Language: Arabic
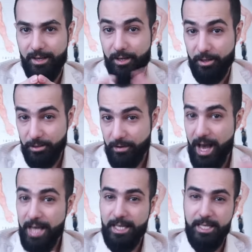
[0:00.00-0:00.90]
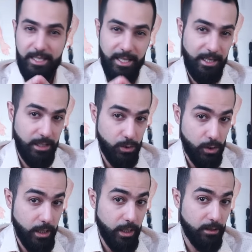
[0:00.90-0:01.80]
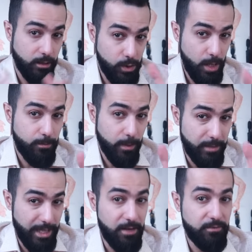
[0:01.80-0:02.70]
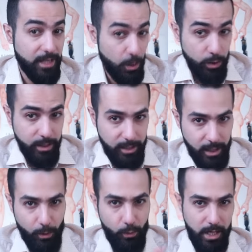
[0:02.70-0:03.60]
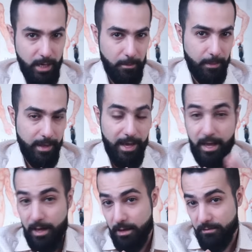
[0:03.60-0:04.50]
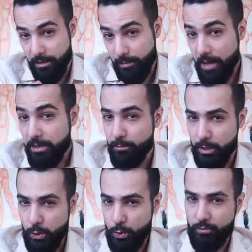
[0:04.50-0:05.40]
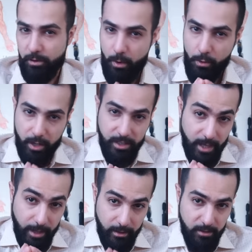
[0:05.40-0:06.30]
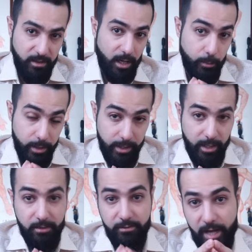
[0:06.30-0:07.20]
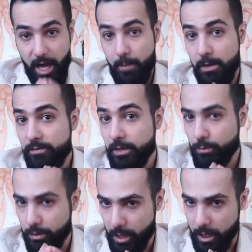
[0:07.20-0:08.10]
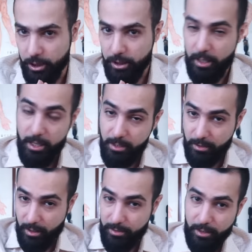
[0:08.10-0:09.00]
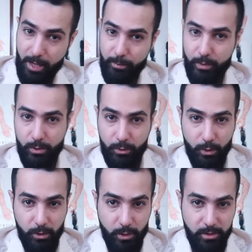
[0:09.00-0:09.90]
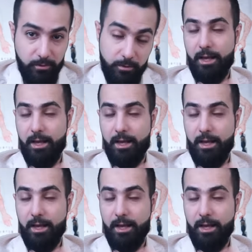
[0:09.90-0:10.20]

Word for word: ارتفاع حساسية الإنسولين يسبب تلف الأوعية الدموية في البحث المنشور في موقع ساينتيفيك أمريكان في عام 2011 تركت الرابط بصندوق الوصف